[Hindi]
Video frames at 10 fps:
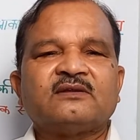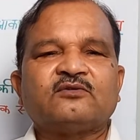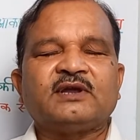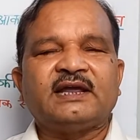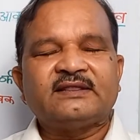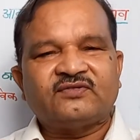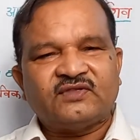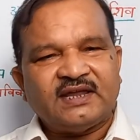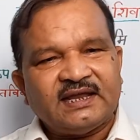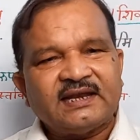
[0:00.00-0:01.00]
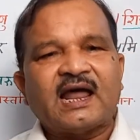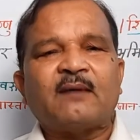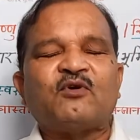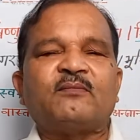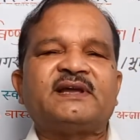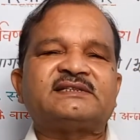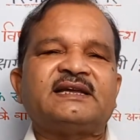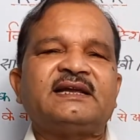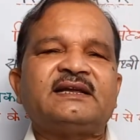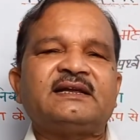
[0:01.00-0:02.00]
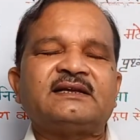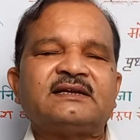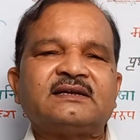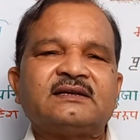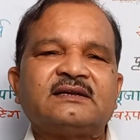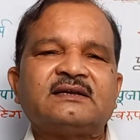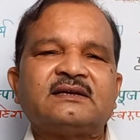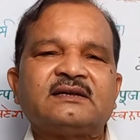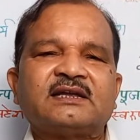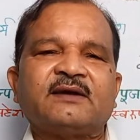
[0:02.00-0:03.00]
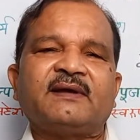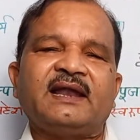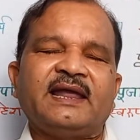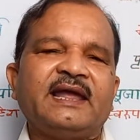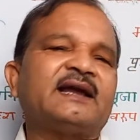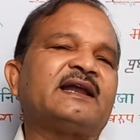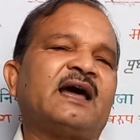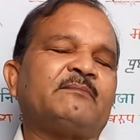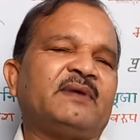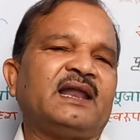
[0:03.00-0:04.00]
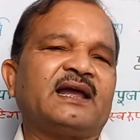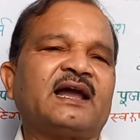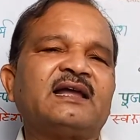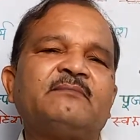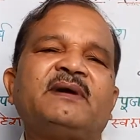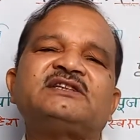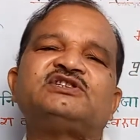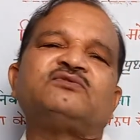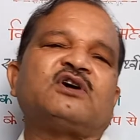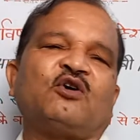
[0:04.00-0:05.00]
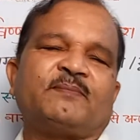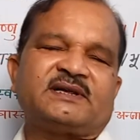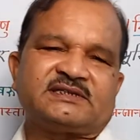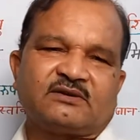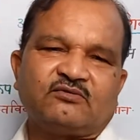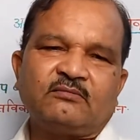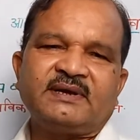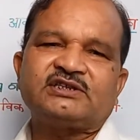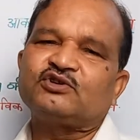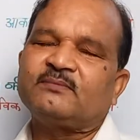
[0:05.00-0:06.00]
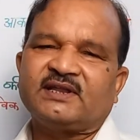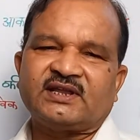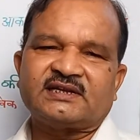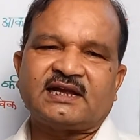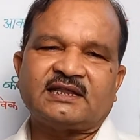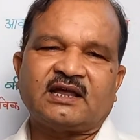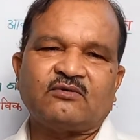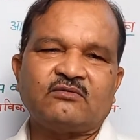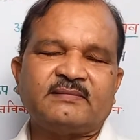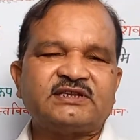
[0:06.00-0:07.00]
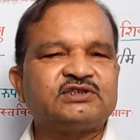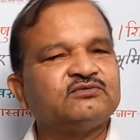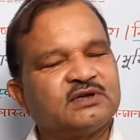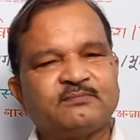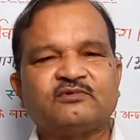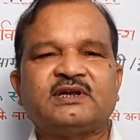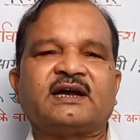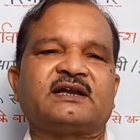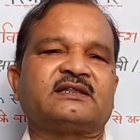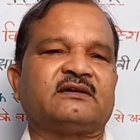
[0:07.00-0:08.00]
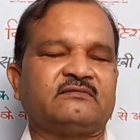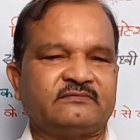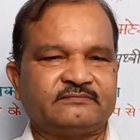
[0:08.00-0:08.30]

तो इन तीन नामों में से केवल एक नाम मिलेगा कि मैं शिव का उपासक हूं मैं शिव मंदिर जाता हूं मैं शिव की पूजा करता हूं